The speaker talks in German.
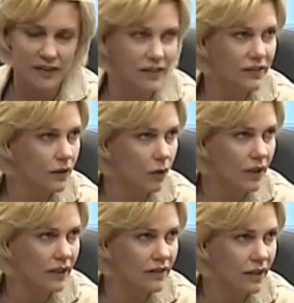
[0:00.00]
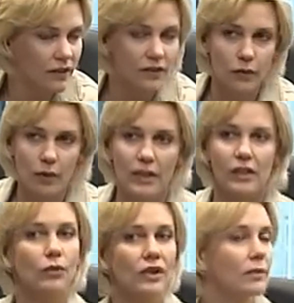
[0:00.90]
das genaue Kennzeichen zur
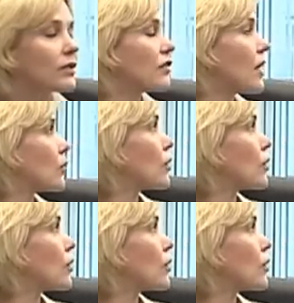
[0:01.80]
Ermittlung und geben eine Fahndung